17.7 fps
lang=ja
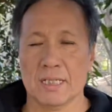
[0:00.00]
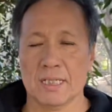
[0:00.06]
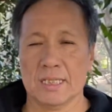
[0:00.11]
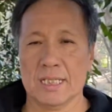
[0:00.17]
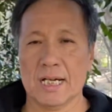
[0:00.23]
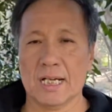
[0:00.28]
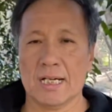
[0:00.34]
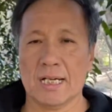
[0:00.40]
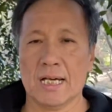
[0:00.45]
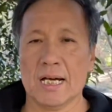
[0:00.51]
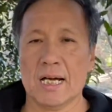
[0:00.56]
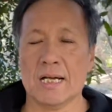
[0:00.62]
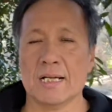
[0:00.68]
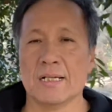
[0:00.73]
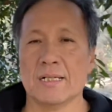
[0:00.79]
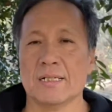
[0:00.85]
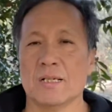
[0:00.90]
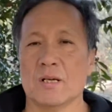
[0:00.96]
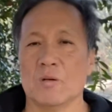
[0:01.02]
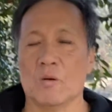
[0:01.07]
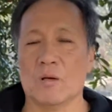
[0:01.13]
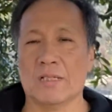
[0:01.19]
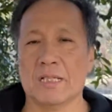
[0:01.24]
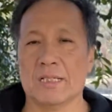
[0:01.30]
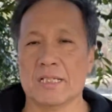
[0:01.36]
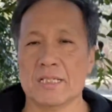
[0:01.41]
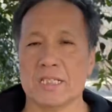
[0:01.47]
だから、
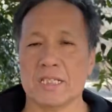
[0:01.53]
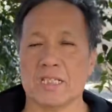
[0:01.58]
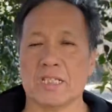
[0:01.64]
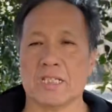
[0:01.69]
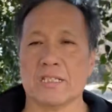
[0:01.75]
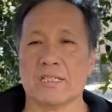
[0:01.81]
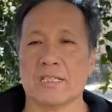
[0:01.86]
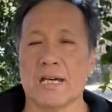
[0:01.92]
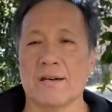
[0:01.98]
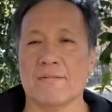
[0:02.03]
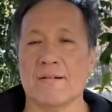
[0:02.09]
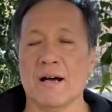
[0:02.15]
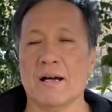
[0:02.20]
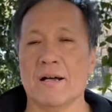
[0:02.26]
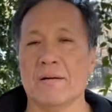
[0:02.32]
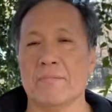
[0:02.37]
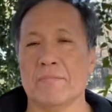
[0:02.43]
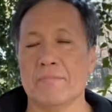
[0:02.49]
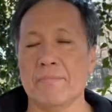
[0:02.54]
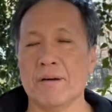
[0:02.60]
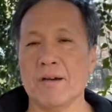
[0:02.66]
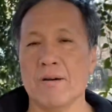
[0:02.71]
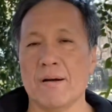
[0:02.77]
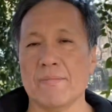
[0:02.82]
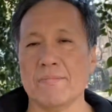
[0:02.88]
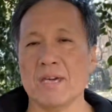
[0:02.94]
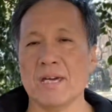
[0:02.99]
私たち実際は目
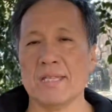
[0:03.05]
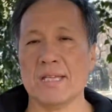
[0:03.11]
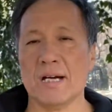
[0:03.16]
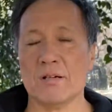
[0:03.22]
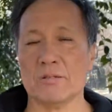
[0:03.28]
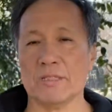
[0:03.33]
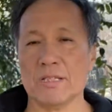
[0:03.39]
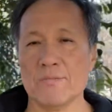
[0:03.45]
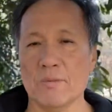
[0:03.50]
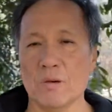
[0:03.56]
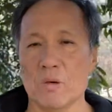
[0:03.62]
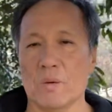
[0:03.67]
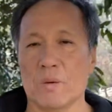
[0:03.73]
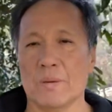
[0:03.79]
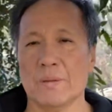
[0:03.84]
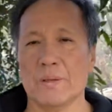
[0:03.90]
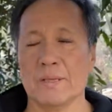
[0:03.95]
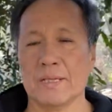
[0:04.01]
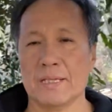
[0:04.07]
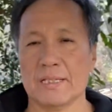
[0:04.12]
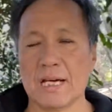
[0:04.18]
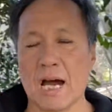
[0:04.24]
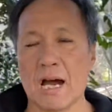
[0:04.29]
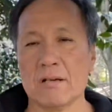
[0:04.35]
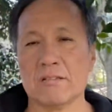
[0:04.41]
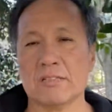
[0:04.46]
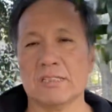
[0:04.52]
は見えなくても
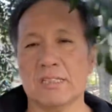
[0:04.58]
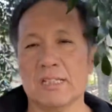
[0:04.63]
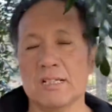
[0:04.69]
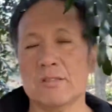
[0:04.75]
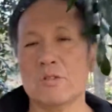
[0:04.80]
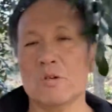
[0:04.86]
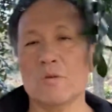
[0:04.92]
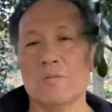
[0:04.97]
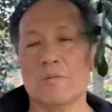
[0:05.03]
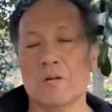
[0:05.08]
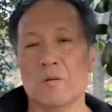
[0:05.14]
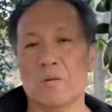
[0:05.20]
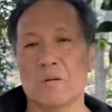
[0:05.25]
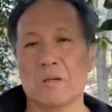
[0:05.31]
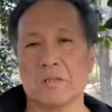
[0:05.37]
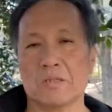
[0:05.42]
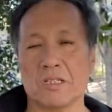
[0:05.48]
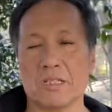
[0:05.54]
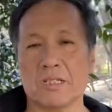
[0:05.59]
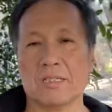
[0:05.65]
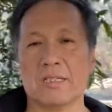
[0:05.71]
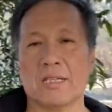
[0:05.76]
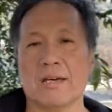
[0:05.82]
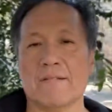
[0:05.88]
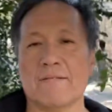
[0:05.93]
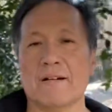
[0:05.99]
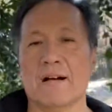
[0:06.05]
たくさんの実
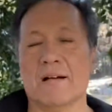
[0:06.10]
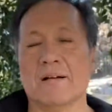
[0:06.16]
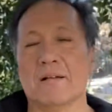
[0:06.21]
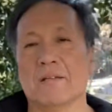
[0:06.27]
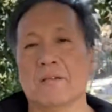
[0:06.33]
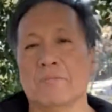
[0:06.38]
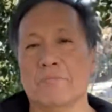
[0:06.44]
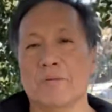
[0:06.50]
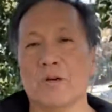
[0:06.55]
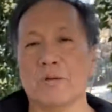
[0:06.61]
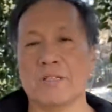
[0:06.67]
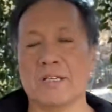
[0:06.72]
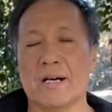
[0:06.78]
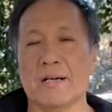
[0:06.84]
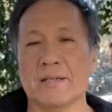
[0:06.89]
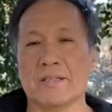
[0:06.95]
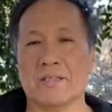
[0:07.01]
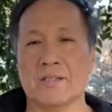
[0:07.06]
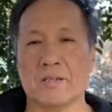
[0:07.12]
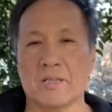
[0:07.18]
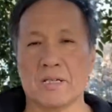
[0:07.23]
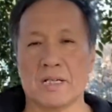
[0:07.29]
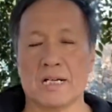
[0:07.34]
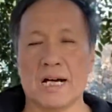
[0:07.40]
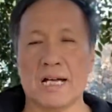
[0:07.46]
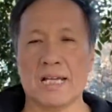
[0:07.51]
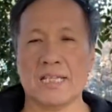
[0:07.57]
際は病者
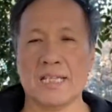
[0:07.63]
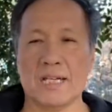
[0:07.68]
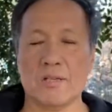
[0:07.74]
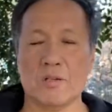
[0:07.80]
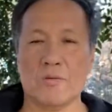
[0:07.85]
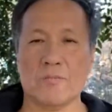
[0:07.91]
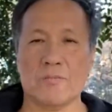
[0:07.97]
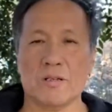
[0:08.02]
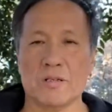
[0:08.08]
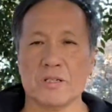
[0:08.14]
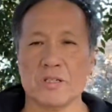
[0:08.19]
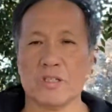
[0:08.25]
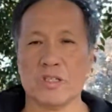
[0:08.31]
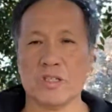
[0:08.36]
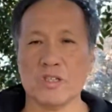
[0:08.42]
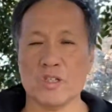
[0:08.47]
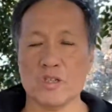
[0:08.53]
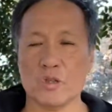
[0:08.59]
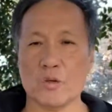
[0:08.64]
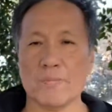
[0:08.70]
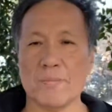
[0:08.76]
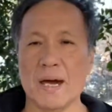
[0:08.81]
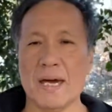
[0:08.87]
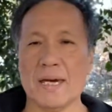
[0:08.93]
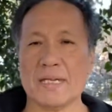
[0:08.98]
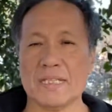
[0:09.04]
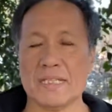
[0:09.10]
体の侵入の
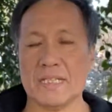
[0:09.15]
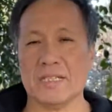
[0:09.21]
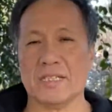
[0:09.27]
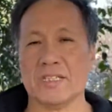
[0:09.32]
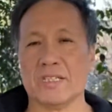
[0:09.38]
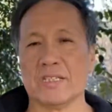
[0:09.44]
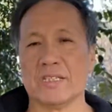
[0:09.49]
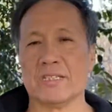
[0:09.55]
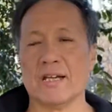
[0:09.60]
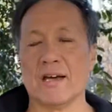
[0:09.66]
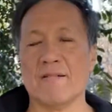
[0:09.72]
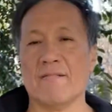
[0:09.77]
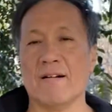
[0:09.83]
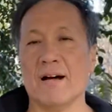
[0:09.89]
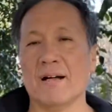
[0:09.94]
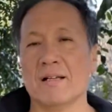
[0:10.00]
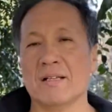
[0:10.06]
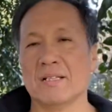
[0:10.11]
前に実際は